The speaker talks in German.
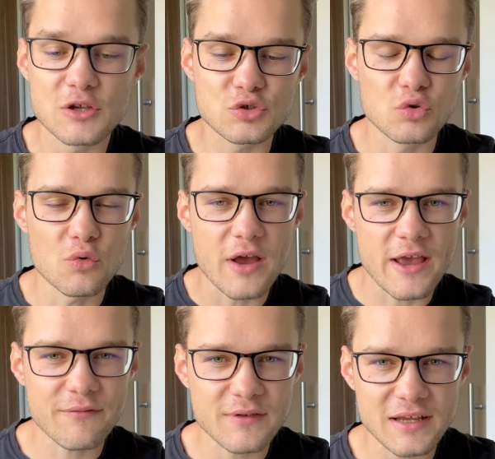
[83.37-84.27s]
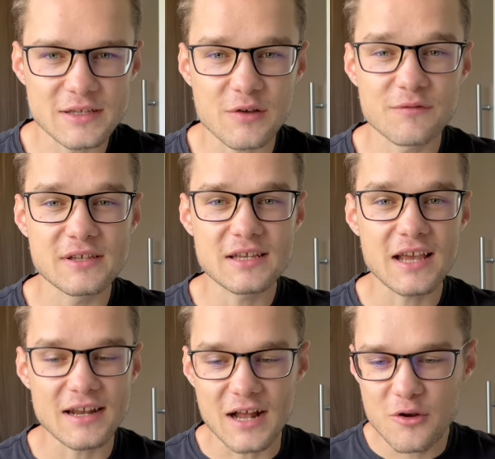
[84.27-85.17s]
So heftig ist auf diesen
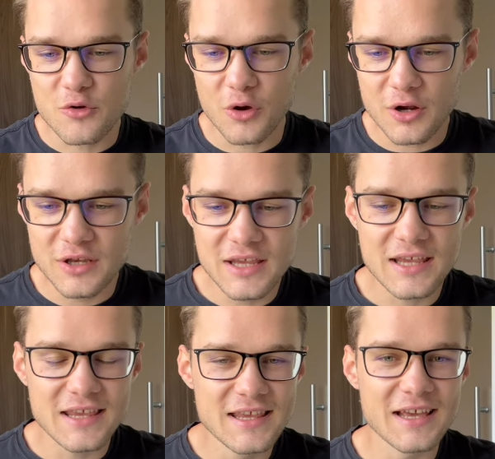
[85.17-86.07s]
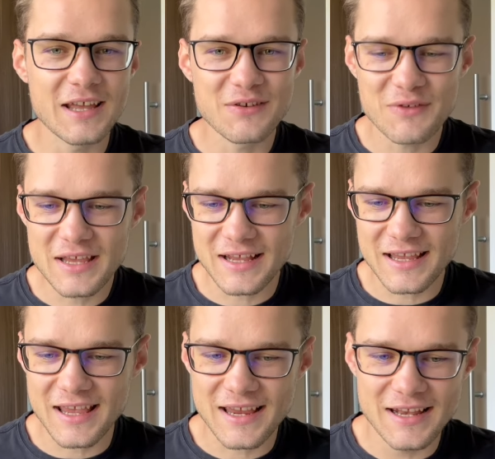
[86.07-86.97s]
Kanal noch nie irgendwie
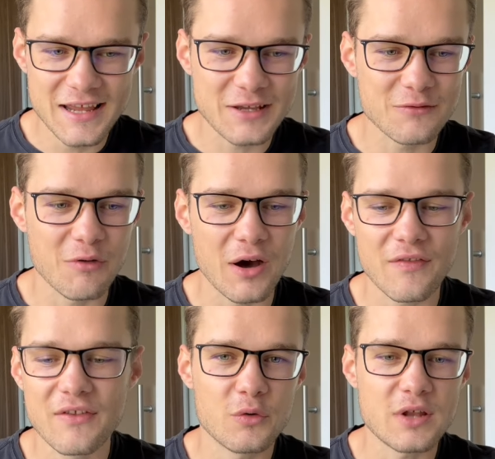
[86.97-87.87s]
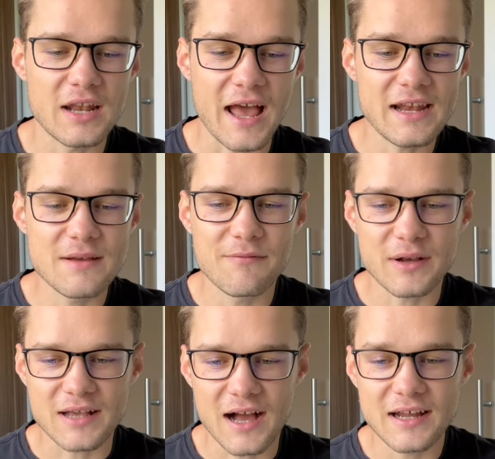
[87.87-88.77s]
geklickt worden und alleine im
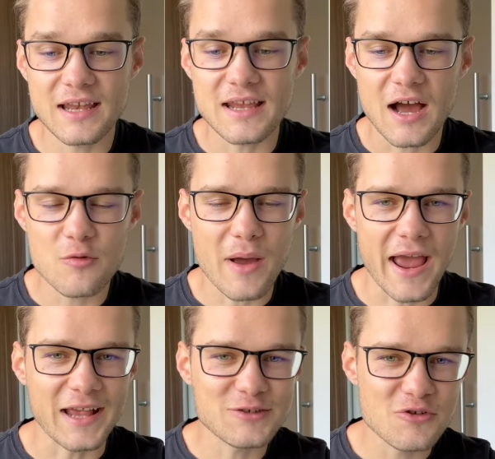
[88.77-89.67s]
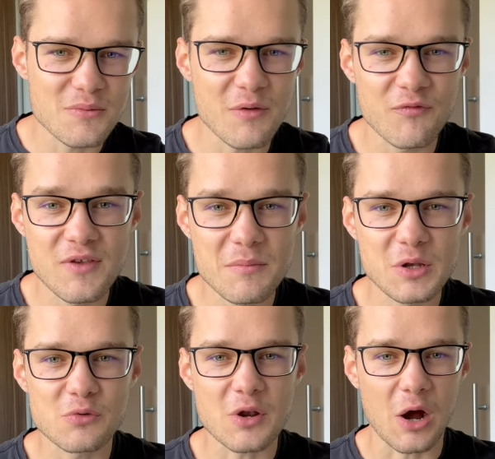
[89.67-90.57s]
vergangenen Jahr über 1,4
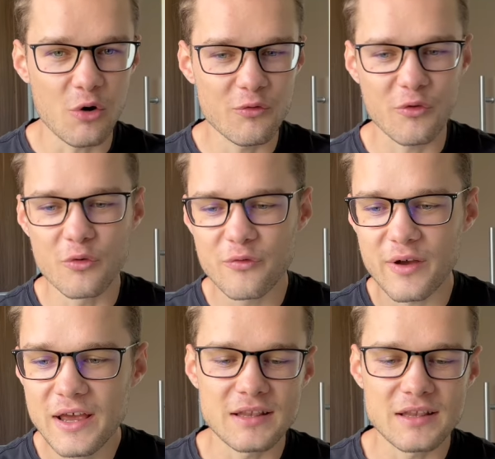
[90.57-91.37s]
Millionen Aufrufe.